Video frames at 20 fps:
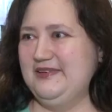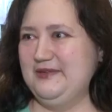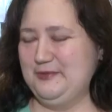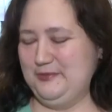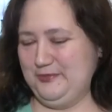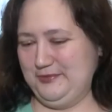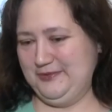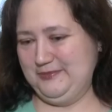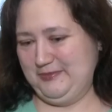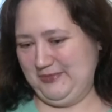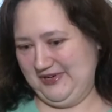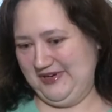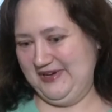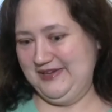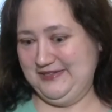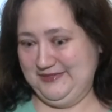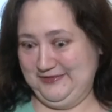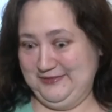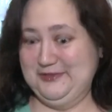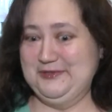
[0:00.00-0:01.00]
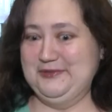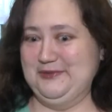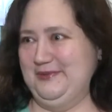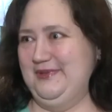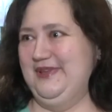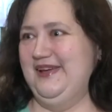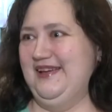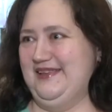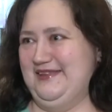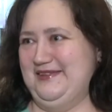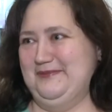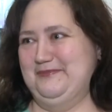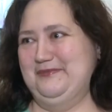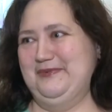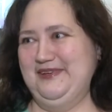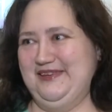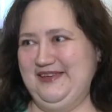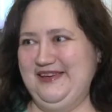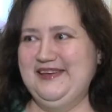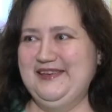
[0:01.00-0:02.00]
и он показывает, что да,
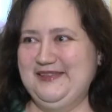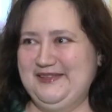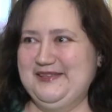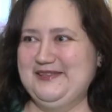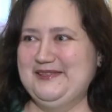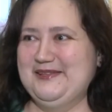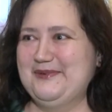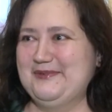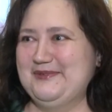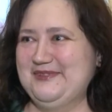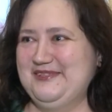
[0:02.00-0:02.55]
типа я это сам